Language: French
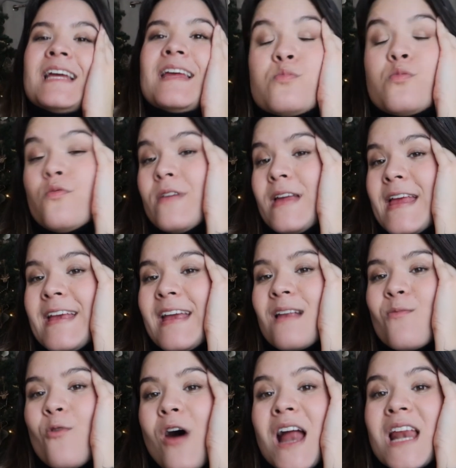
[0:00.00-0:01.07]
Vous pouvez
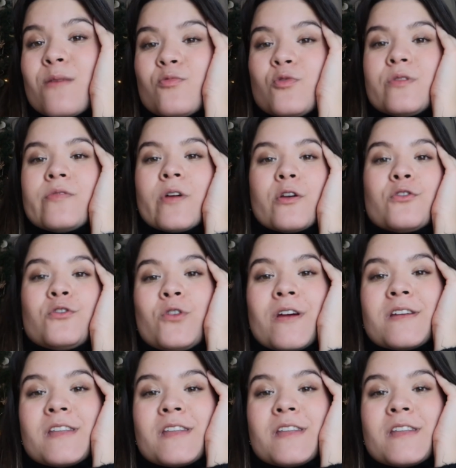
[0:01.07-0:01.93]
également aller me suivre sur